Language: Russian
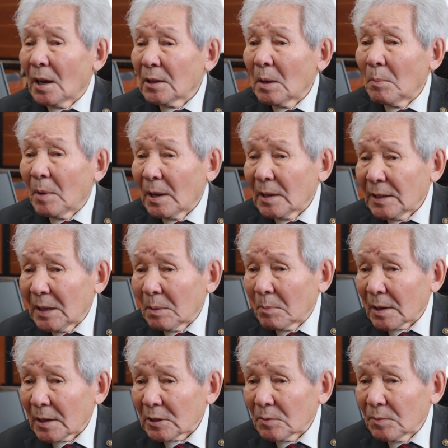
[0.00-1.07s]

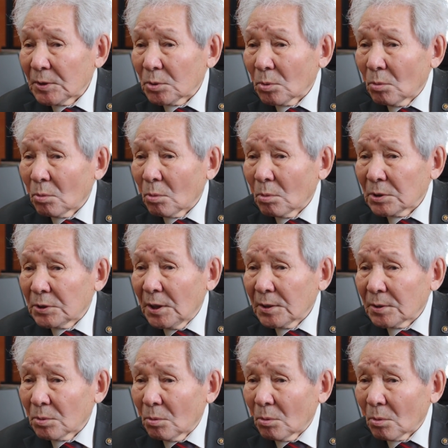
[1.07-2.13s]
аномалием развития, уро,
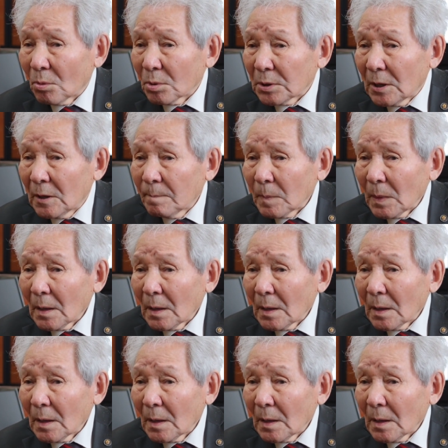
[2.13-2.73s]
дети уроды.